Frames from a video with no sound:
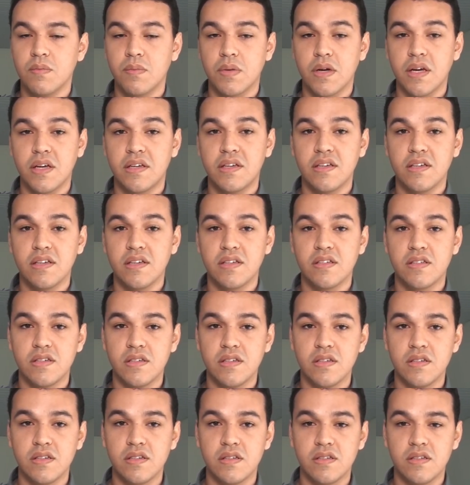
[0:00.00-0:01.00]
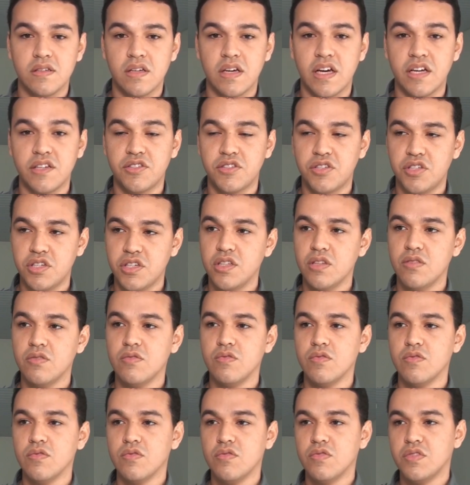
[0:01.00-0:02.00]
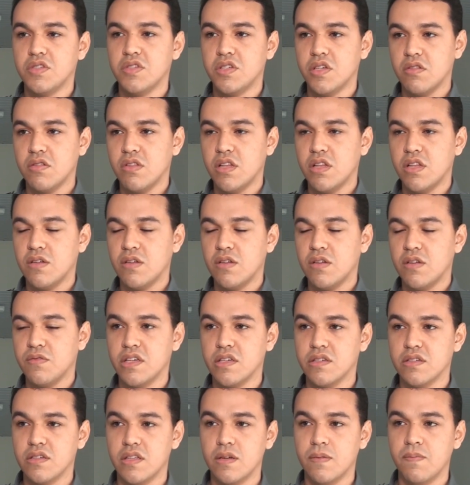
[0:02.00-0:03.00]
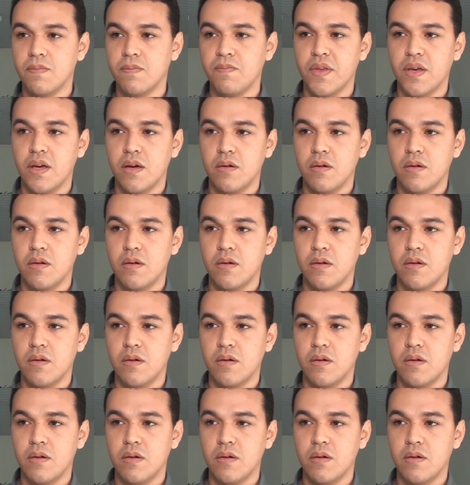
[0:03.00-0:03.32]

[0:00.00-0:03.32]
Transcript: para que esse retire do, do ciclo da violência. Né?